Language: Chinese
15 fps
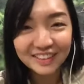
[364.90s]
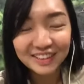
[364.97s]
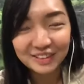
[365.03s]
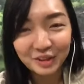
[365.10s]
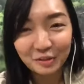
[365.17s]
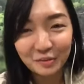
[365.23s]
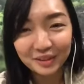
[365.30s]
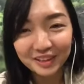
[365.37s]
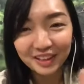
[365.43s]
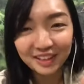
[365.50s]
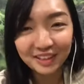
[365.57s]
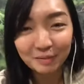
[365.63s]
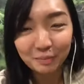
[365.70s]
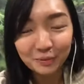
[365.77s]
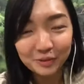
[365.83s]
所以我们第一
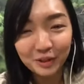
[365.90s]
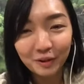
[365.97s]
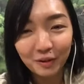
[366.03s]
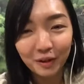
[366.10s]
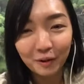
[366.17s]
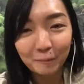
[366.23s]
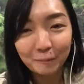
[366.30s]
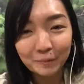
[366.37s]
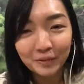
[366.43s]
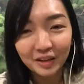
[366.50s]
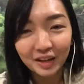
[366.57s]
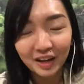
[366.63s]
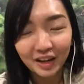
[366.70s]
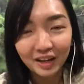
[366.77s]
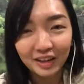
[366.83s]
个步骤哦，
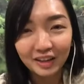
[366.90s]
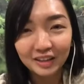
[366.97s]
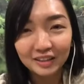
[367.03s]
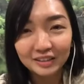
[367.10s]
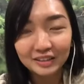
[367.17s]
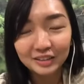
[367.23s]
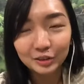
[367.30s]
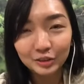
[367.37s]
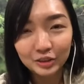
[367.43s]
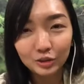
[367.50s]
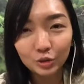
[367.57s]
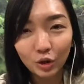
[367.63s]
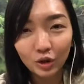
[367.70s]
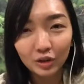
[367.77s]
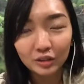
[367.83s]
呃，就是
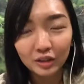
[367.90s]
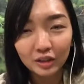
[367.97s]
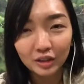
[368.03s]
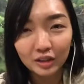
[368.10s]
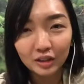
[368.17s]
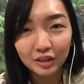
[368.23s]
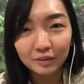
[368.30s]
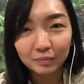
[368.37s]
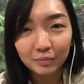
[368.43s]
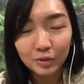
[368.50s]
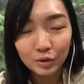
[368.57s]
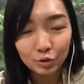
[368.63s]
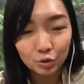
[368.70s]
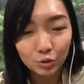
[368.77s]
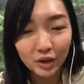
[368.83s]
说呃，
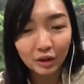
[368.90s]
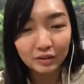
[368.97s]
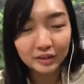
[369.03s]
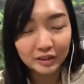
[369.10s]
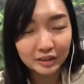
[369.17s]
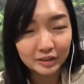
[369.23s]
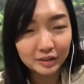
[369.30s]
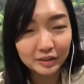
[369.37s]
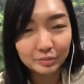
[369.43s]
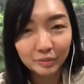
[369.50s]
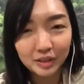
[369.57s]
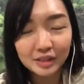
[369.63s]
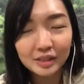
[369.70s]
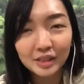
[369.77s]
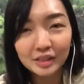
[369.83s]
除了你
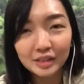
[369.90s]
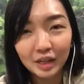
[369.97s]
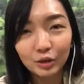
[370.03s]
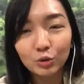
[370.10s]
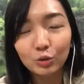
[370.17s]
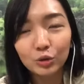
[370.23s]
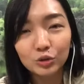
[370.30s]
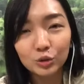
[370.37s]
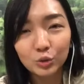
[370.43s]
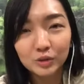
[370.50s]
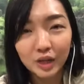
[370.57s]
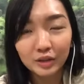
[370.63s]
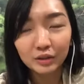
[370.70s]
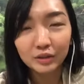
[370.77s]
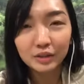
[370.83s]
们现在如果手
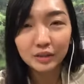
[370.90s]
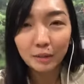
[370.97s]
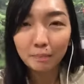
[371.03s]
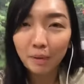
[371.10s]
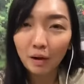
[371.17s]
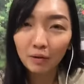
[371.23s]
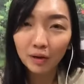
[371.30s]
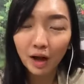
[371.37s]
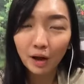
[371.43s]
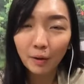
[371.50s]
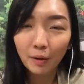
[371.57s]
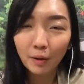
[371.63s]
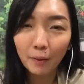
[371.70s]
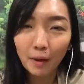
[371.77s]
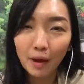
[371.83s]
上有一些报告
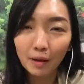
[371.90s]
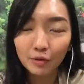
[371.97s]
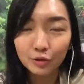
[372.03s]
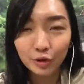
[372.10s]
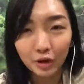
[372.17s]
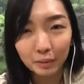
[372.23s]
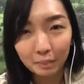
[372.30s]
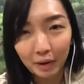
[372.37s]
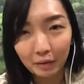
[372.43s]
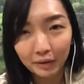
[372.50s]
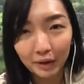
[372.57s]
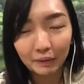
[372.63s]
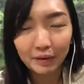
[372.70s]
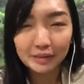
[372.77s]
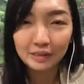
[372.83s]
啊、血液报
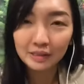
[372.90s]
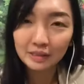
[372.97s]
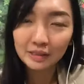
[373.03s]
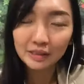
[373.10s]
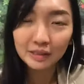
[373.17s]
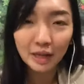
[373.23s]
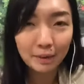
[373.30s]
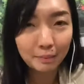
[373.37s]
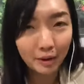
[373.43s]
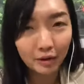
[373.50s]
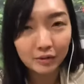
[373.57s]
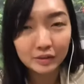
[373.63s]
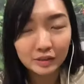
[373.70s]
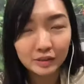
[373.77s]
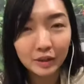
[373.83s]
告啊、CT scan 报
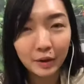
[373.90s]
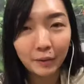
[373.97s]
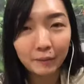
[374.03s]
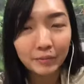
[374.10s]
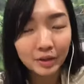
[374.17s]
告 c 哈，